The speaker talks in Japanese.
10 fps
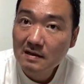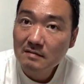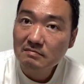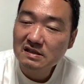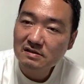
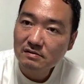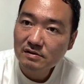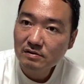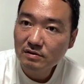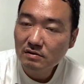まあそうい
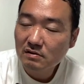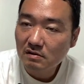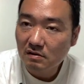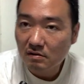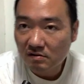うこと
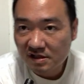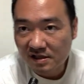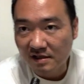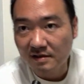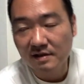をおっ
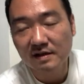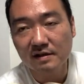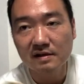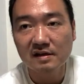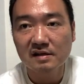しゃって、
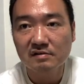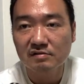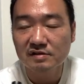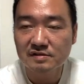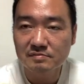えー、小
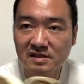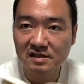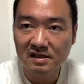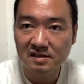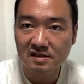泉
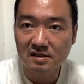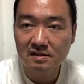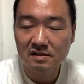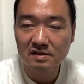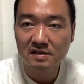誠治、
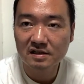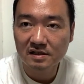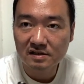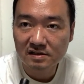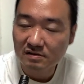
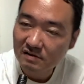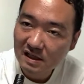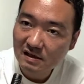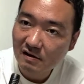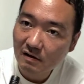えー、その
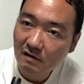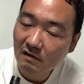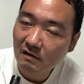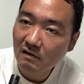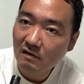
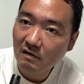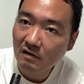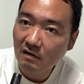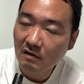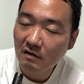
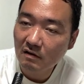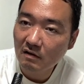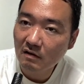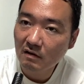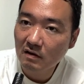
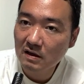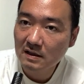後